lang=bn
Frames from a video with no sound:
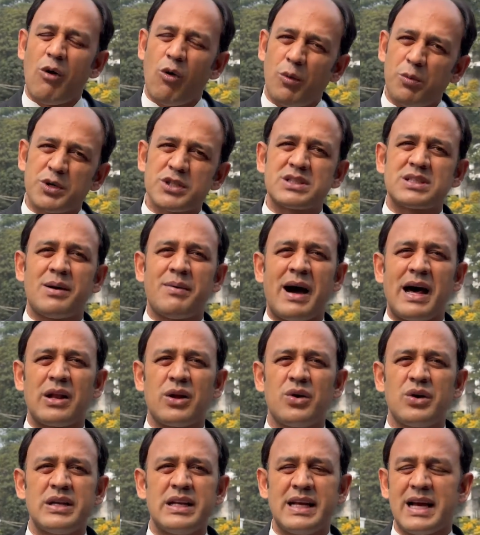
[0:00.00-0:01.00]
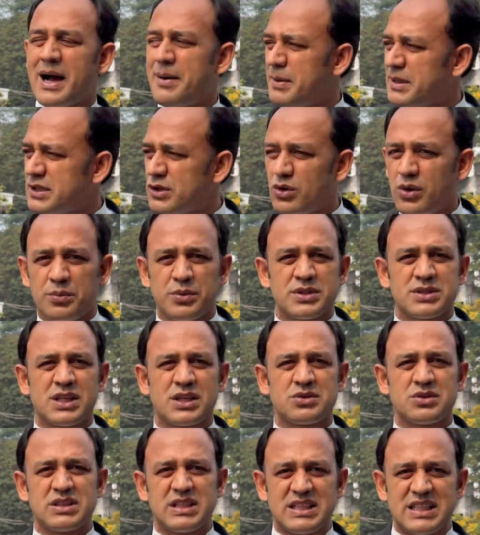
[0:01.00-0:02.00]
অবস্থা ভালো হইলে আমাদের
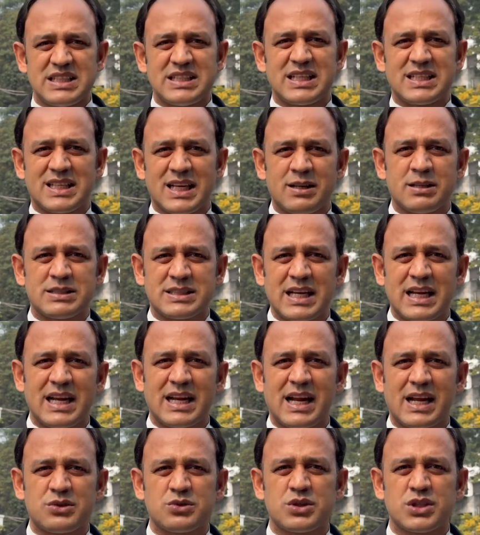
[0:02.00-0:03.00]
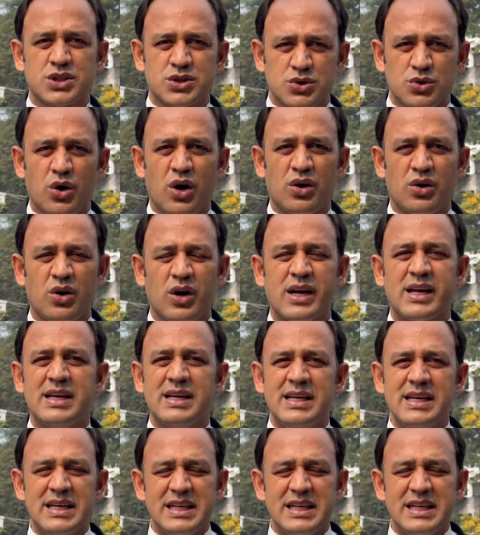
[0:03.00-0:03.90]
অবস্থা যদি নিজেদের ছেলেরা যদি স্ট্রং হয়